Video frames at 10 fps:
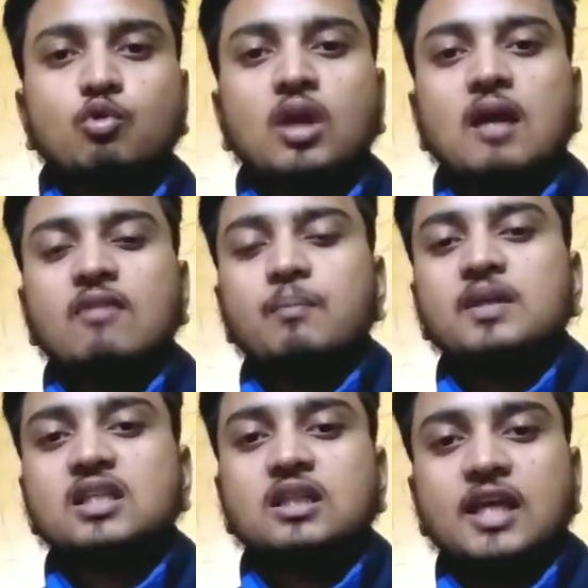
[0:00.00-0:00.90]
उन्हें आप
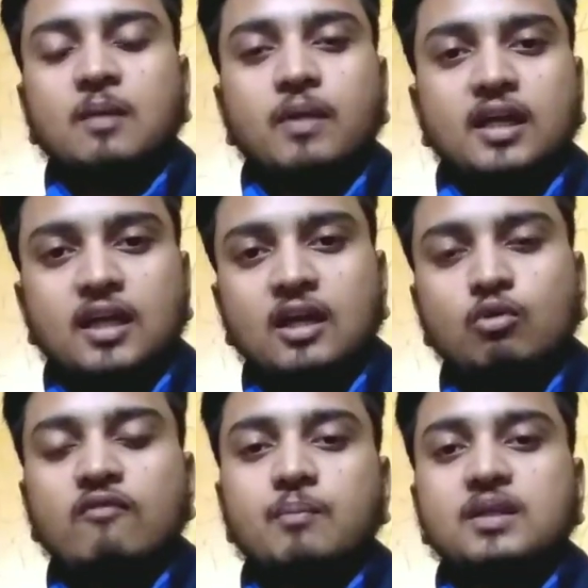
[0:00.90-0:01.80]
वापस से देख पाएंगे
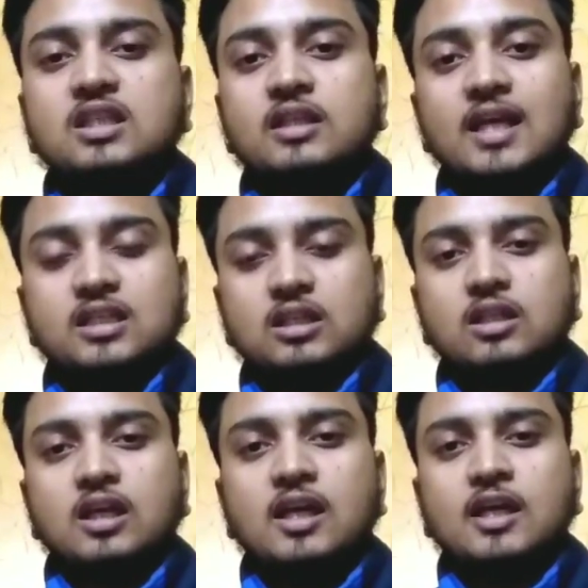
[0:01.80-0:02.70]
उन्हें वापस से देख
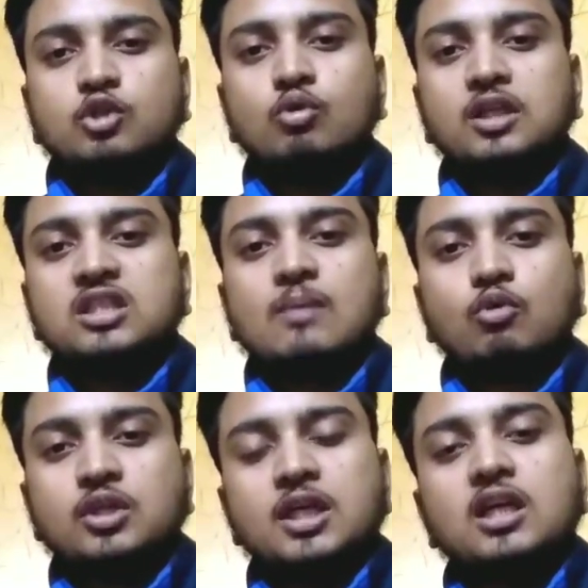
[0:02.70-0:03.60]
सकते हैं छोटी सी
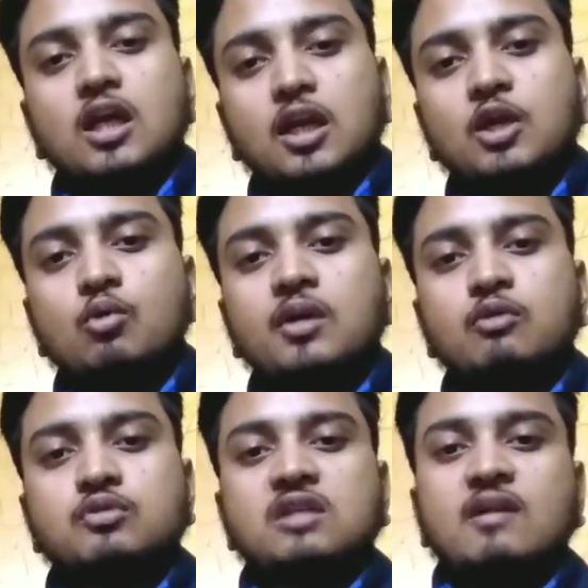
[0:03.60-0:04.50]
आपको सेटिंग करनी होगी
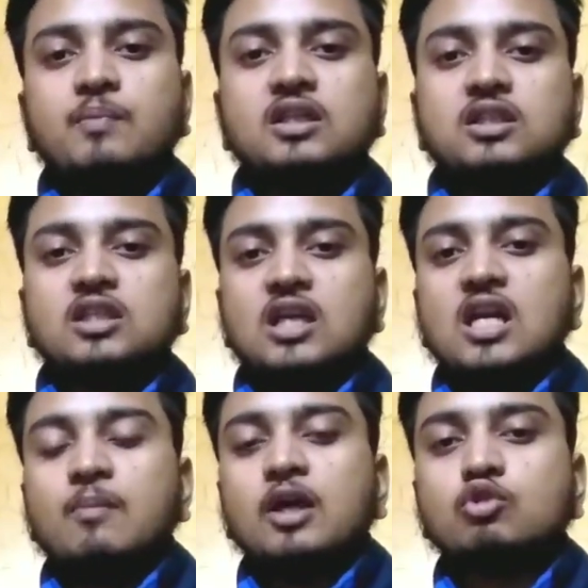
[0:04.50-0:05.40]
उससे वापस से चैनल
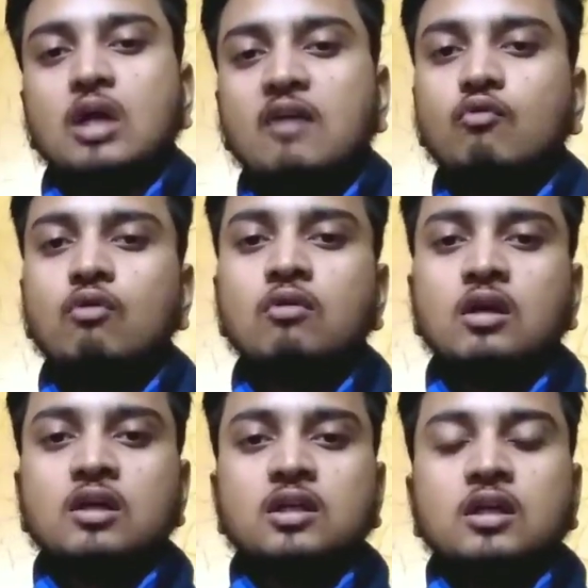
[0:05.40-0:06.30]
आपके जो है वो
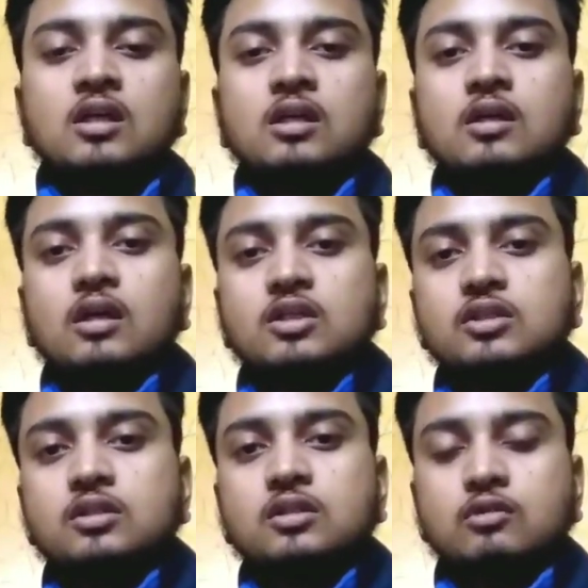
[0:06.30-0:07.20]

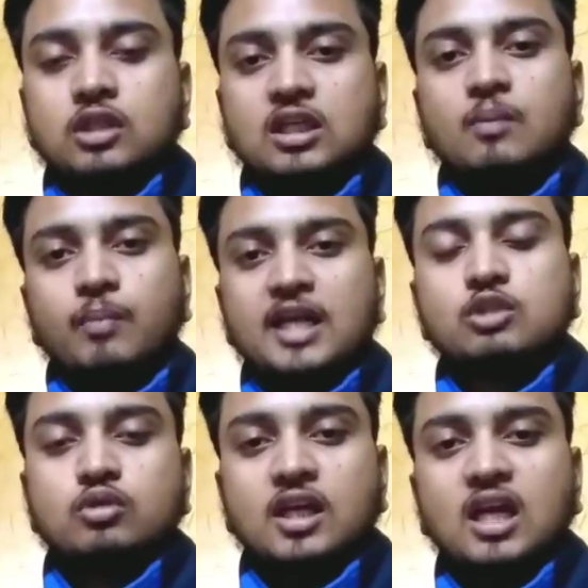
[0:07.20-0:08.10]
जैसे कि
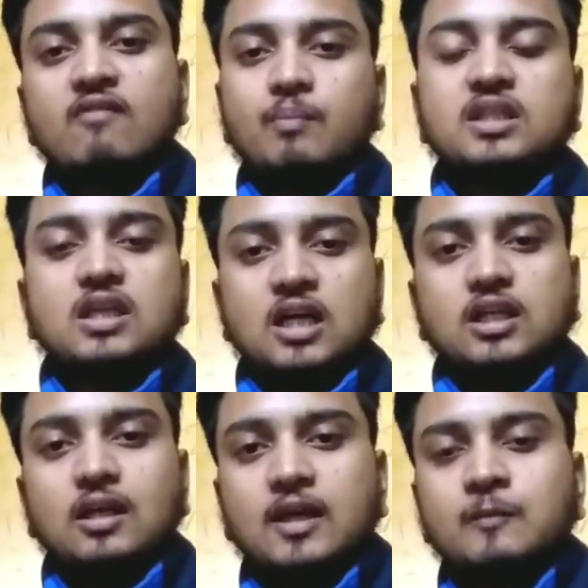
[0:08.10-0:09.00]
प्लेस हो जाएंगे वापस से आ
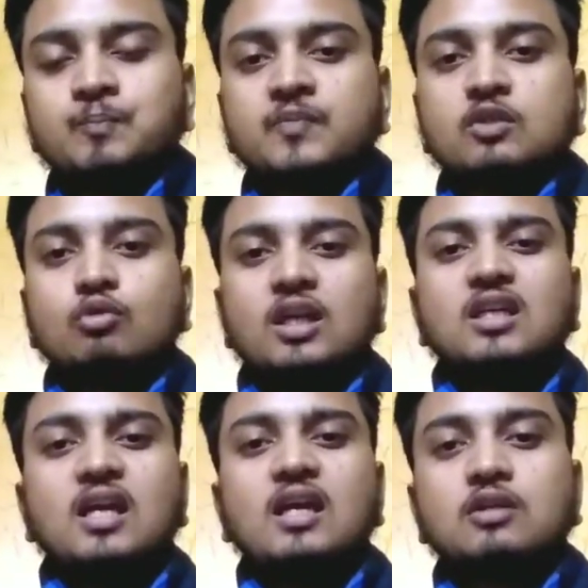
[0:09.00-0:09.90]
जाएंगे तो
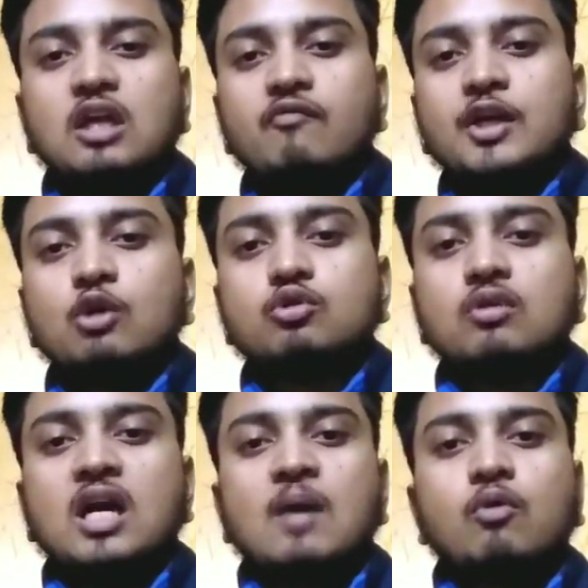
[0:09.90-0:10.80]
देखिए ये वीडियो जो
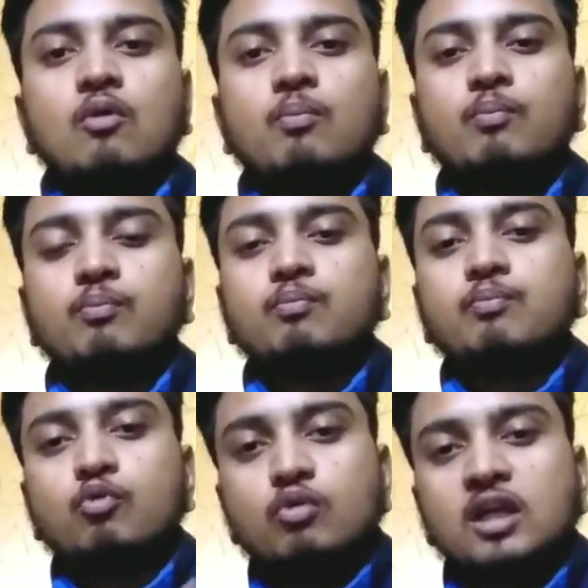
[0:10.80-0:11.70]
है आपको
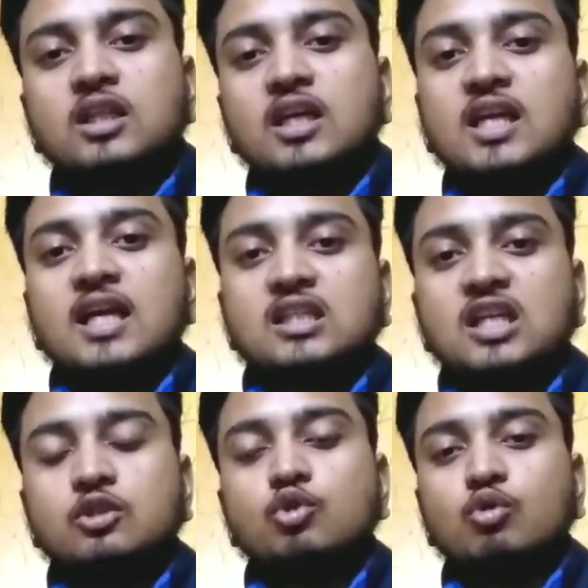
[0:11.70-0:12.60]
पूरे तरीके
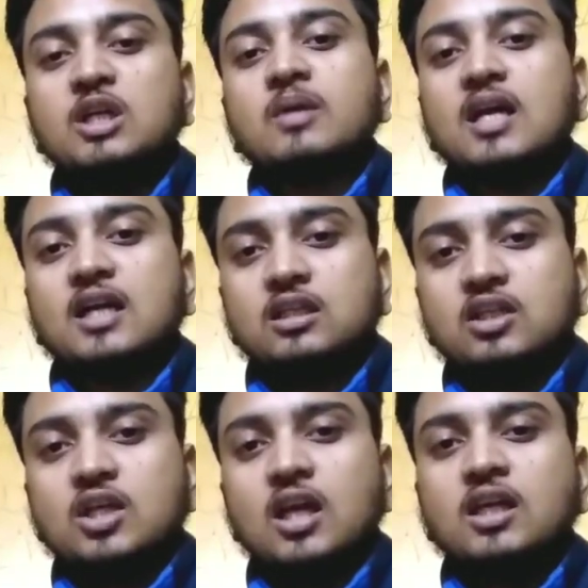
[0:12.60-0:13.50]
से झूठी बनाकर दी
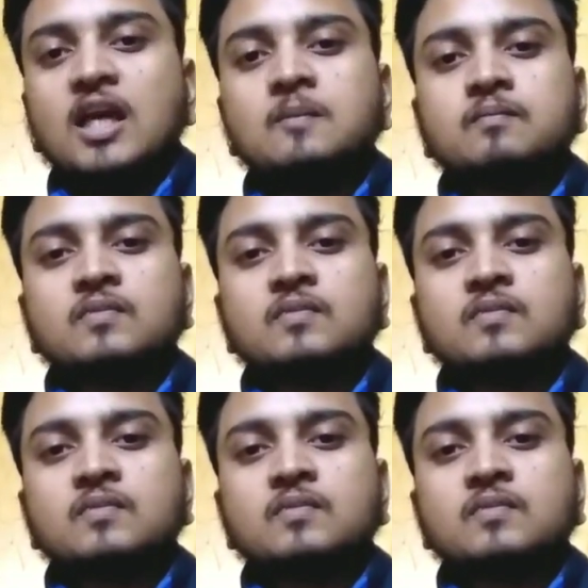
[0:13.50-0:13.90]
जा रही है